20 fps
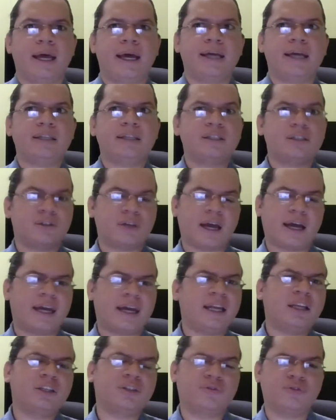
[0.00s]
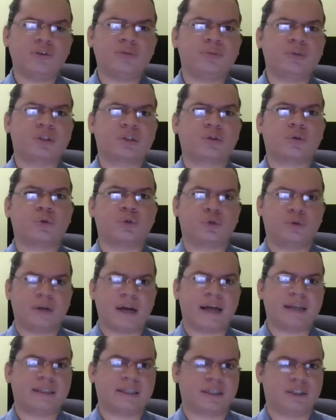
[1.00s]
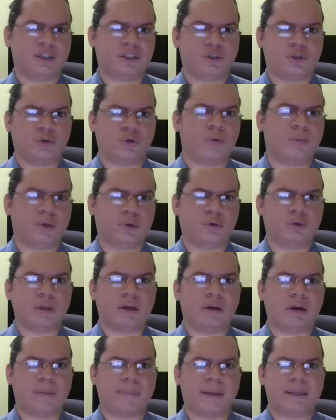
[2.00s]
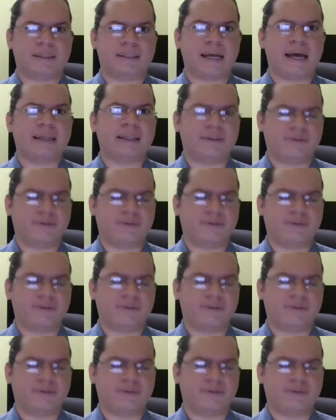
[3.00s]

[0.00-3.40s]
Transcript: Esses, aqueles filmes conjugais que a gente comentou na aula passada,